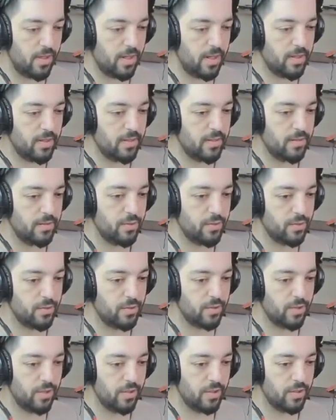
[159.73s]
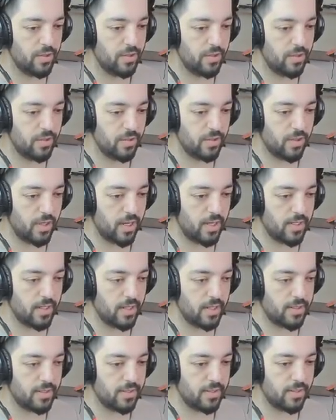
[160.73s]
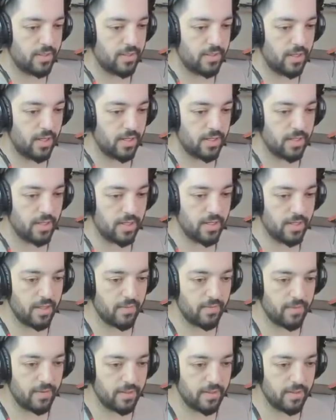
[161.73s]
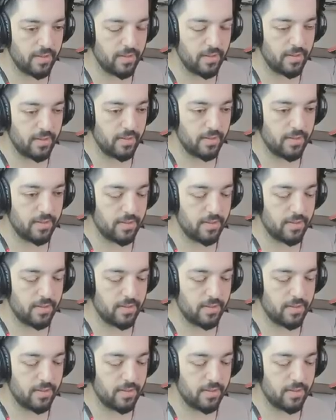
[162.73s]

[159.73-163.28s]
Aha dur. Hangar. Hangar adam var.